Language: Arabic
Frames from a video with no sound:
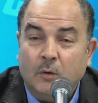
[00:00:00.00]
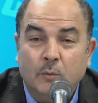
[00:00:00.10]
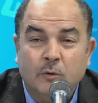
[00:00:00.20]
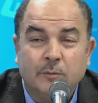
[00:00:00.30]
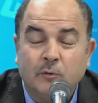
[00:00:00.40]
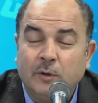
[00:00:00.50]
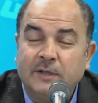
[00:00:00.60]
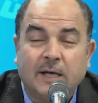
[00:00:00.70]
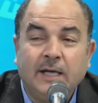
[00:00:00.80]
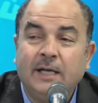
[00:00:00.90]
ومش
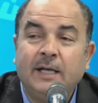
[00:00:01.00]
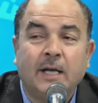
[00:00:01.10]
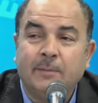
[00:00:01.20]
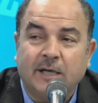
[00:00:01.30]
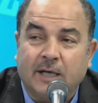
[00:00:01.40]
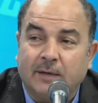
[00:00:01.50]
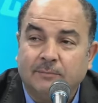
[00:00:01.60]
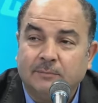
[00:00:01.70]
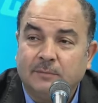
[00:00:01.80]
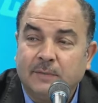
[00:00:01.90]
وإسرائيل هي أمريكا
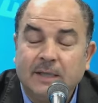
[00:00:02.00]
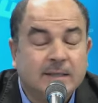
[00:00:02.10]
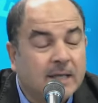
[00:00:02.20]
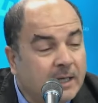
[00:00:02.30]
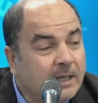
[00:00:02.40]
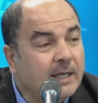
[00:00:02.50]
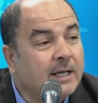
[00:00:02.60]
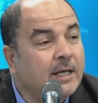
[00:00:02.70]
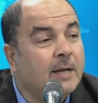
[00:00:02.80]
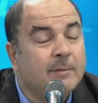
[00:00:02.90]

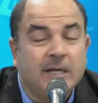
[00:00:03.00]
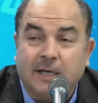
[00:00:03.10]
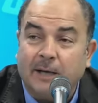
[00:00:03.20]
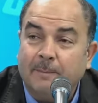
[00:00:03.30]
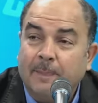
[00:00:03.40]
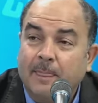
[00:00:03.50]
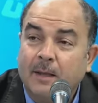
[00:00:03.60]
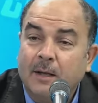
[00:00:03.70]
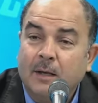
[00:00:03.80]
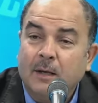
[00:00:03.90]
إسرائيل هي أمريكا
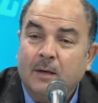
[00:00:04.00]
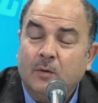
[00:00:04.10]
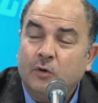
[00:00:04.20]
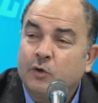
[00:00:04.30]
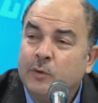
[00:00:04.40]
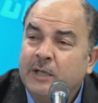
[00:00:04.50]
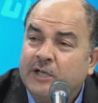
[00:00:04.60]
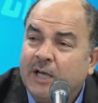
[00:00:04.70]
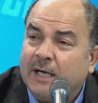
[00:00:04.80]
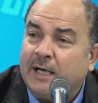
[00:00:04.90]
وشكون
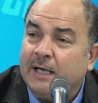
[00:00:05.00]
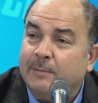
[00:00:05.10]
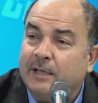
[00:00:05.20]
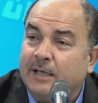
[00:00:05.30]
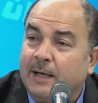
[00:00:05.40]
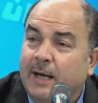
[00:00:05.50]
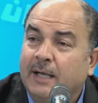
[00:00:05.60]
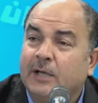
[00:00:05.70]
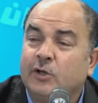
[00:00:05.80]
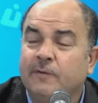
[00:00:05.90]
يتجرأ على أمريكا
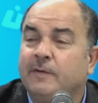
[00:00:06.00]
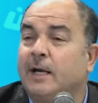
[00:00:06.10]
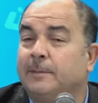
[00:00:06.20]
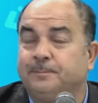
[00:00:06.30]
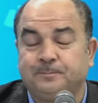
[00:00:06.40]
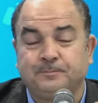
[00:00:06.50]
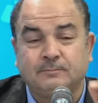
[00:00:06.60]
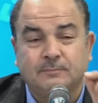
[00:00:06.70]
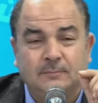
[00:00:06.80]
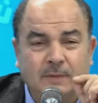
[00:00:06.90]
احنا شفنا
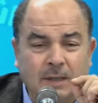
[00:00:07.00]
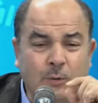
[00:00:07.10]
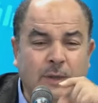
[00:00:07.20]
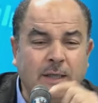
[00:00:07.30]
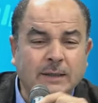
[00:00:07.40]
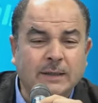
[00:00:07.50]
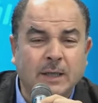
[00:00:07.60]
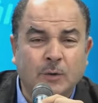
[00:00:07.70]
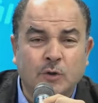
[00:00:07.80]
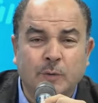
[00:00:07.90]
لو كنا
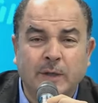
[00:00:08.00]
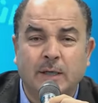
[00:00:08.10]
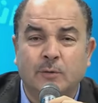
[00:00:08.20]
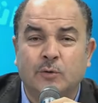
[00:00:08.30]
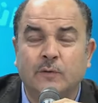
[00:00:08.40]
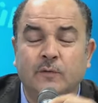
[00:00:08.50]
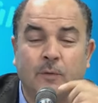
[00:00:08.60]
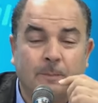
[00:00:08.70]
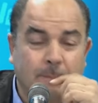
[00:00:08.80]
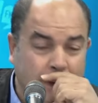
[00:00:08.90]
نطلعوا شوية
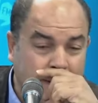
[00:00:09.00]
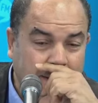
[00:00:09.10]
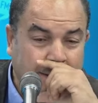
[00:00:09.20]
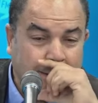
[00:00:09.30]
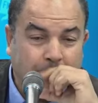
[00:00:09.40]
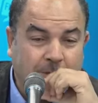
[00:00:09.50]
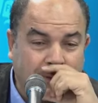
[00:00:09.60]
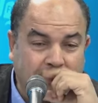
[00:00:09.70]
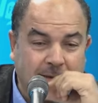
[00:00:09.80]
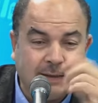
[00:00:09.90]
ونشوفوا
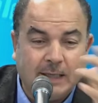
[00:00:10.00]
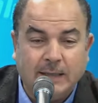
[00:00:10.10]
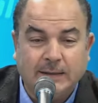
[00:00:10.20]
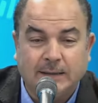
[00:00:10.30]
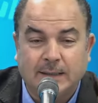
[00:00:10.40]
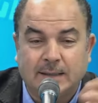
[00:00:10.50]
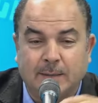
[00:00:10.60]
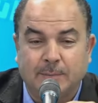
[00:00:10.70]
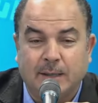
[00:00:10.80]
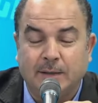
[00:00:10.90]
وفما تصريحات حتى
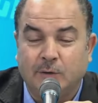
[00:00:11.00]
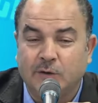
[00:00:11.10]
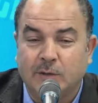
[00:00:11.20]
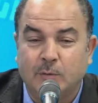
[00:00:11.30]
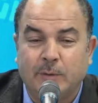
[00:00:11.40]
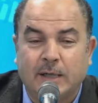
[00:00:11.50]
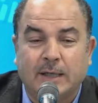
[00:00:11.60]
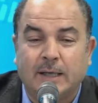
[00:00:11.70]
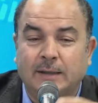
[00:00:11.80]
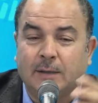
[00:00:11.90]
سابقة لحسني
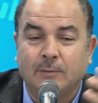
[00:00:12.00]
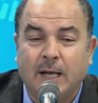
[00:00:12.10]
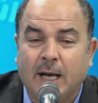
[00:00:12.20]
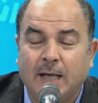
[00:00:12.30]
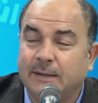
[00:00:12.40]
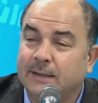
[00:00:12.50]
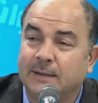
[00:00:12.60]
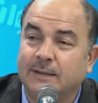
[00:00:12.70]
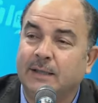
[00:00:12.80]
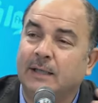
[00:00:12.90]
مبارك قال راه لا أحد
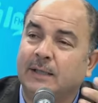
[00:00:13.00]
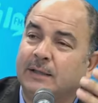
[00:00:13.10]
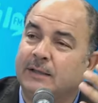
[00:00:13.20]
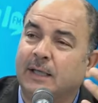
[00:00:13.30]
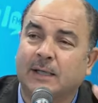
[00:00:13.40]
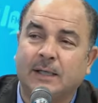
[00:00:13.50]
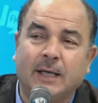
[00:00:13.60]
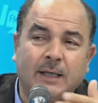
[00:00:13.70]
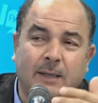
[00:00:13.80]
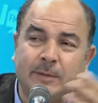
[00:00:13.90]
يستطيع أن يتجرأ
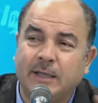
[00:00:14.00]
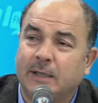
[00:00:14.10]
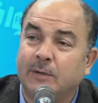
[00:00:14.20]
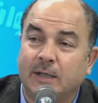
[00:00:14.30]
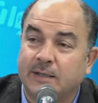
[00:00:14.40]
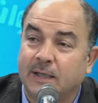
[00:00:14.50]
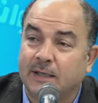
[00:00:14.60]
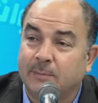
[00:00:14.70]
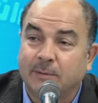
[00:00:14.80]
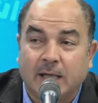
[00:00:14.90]
لا على أمريكا ولا على
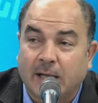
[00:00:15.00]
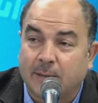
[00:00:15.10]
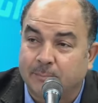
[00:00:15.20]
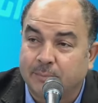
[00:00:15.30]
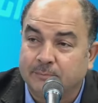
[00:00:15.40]
إسرائيل من العرب